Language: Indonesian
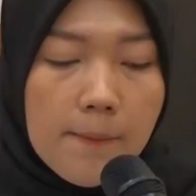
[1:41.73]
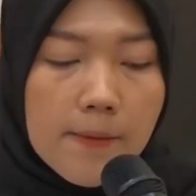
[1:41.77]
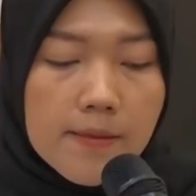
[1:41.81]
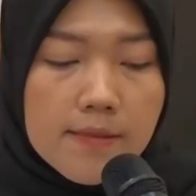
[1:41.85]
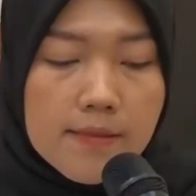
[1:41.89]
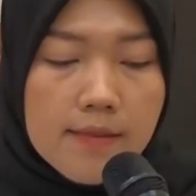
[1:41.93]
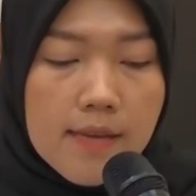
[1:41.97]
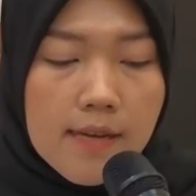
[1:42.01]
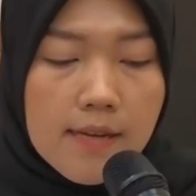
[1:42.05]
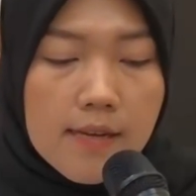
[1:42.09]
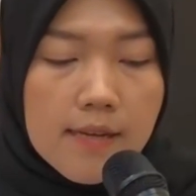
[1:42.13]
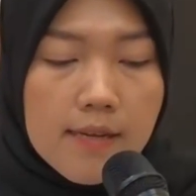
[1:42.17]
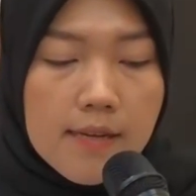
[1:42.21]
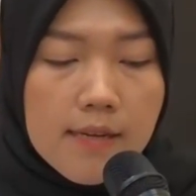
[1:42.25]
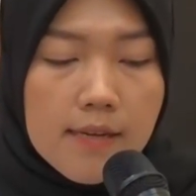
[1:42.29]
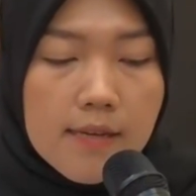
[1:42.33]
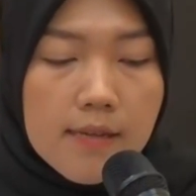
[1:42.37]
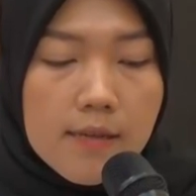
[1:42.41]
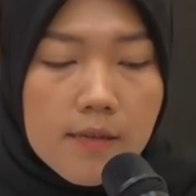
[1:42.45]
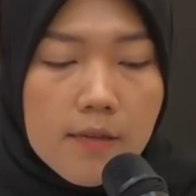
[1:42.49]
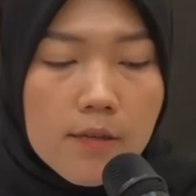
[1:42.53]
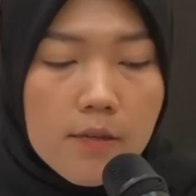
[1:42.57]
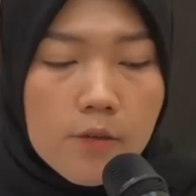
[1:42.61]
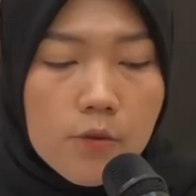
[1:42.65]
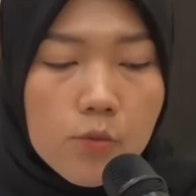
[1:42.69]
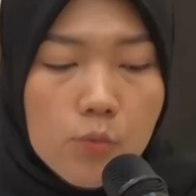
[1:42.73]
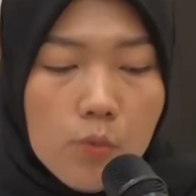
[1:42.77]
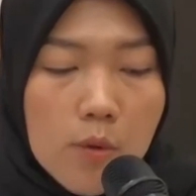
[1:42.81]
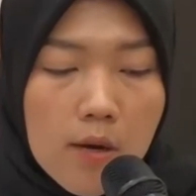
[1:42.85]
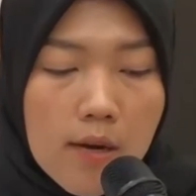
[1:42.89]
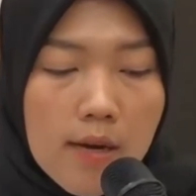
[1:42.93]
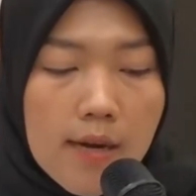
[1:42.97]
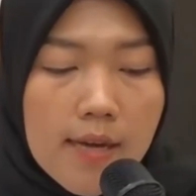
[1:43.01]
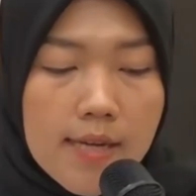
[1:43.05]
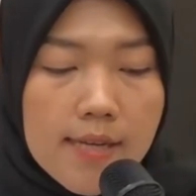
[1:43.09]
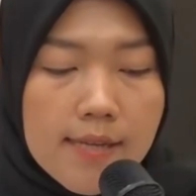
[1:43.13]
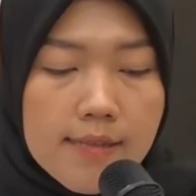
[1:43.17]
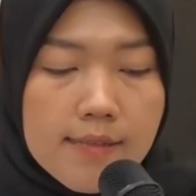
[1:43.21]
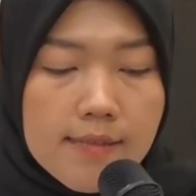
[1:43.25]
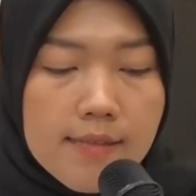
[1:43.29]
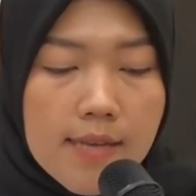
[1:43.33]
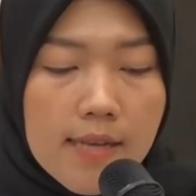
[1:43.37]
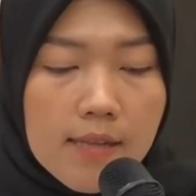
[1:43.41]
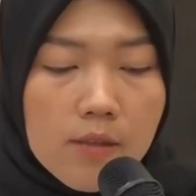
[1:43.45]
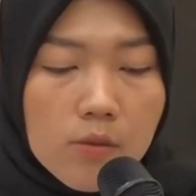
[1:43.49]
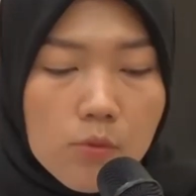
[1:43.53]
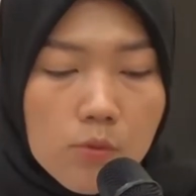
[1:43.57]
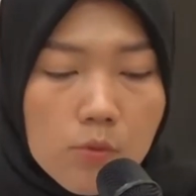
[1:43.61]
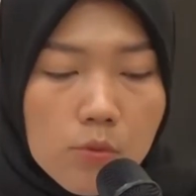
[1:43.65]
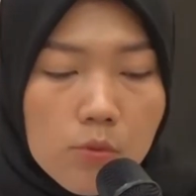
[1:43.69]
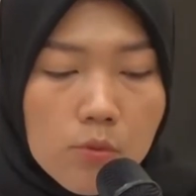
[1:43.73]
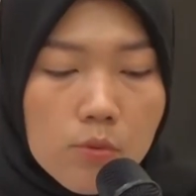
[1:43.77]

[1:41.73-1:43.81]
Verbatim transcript: pasal 2 ayat 1